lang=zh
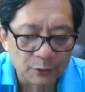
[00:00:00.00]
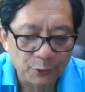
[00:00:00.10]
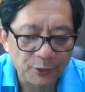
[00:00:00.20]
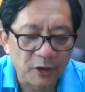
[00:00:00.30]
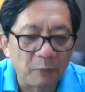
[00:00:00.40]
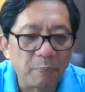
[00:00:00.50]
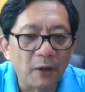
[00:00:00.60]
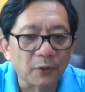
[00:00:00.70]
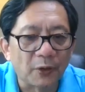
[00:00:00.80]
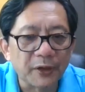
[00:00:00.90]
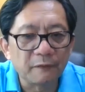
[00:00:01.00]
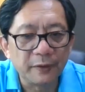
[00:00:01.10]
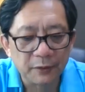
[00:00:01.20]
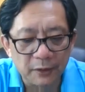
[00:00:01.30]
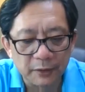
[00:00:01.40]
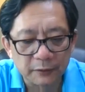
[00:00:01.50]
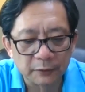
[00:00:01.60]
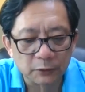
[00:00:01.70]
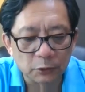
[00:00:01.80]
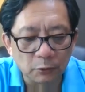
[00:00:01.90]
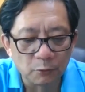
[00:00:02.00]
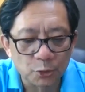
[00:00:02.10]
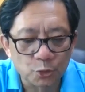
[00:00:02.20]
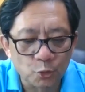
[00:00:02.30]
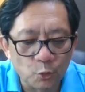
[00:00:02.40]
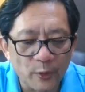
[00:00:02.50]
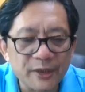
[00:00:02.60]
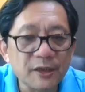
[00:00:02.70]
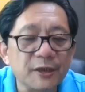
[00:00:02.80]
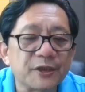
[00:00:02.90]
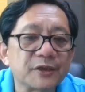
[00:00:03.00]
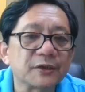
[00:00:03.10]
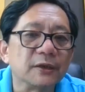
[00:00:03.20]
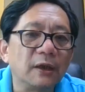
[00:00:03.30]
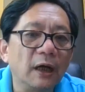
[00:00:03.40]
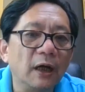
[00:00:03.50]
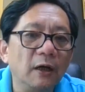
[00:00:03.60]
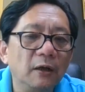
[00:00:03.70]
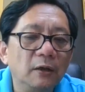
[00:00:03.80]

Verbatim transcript: 最早报道这个问题的是许文义之子啊，